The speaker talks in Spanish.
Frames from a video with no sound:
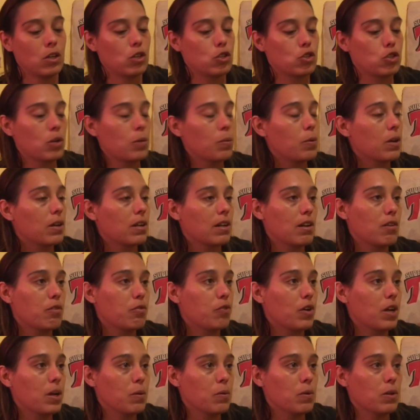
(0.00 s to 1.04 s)
Yo borré el
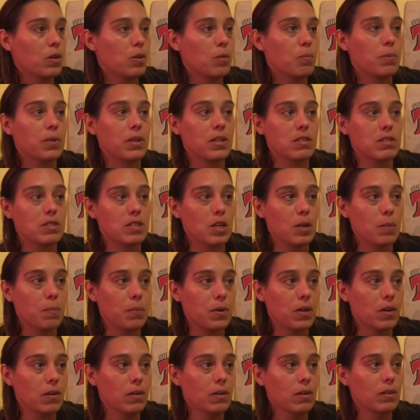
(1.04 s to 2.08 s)
Facebook de un
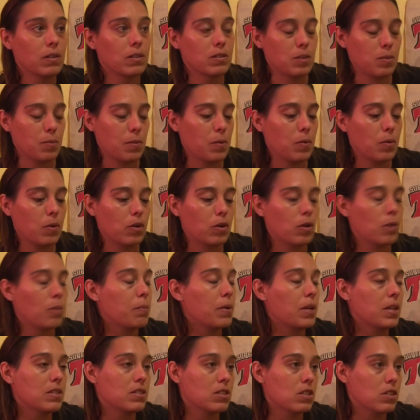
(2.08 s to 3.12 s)
principio, se me borró
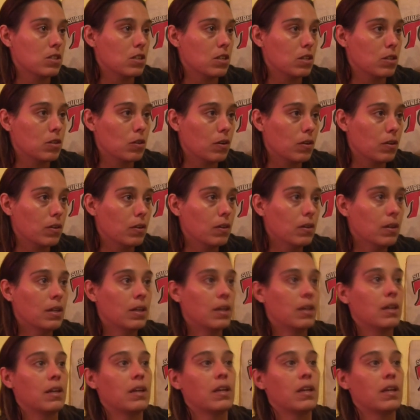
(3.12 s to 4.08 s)
Messenger todo.